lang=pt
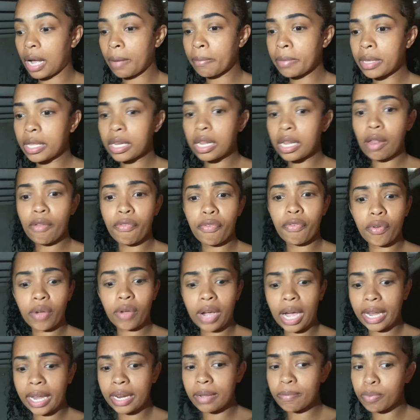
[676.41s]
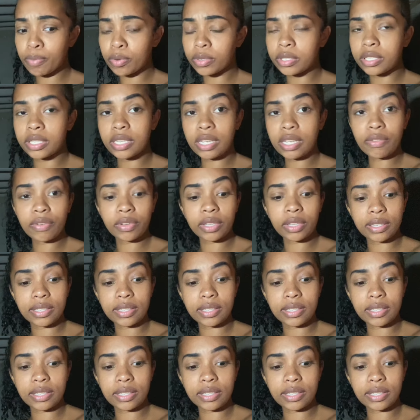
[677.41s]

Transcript: Camila, ela falou, cara, é impossível,